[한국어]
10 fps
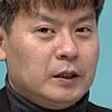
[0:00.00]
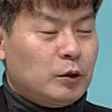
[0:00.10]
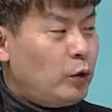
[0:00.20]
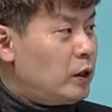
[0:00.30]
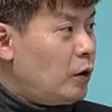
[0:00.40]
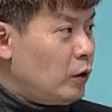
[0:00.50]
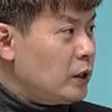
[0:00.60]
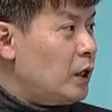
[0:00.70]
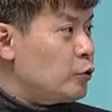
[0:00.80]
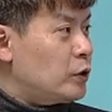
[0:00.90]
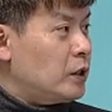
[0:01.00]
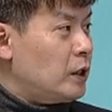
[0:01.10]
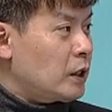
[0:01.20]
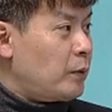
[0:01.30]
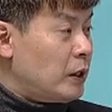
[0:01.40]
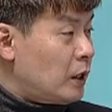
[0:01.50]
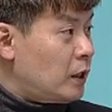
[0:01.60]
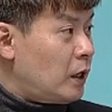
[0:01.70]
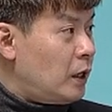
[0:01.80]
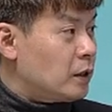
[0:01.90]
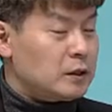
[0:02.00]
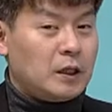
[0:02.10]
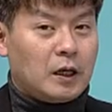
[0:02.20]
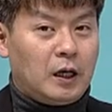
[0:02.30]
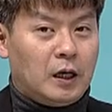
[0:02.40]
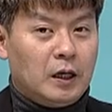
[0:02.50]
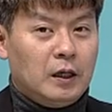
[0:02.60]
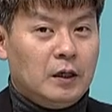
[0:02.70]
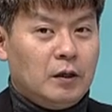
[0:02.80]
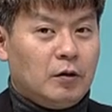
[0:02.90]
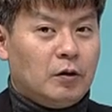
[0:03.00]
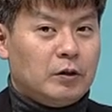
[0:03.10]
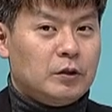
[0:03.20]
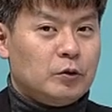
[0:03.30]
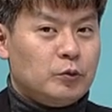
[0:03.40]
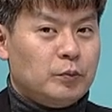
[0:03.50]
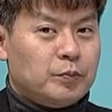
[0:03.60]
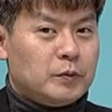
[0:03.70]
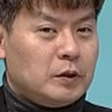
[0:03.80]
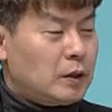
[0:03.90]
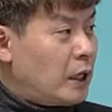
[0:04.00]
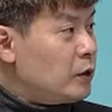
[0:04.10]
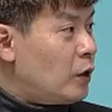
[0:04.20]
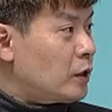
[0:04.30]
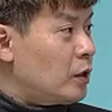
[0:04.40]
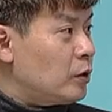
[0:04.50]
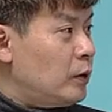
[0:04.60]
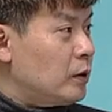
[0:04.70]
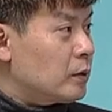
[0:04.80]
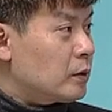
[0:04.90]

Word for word: 신뢰를 어디 갈 수 있겠느냐. 그러니까 만약에 내가 쓰다가 어 이거 좀 아닌 것 같다 그러면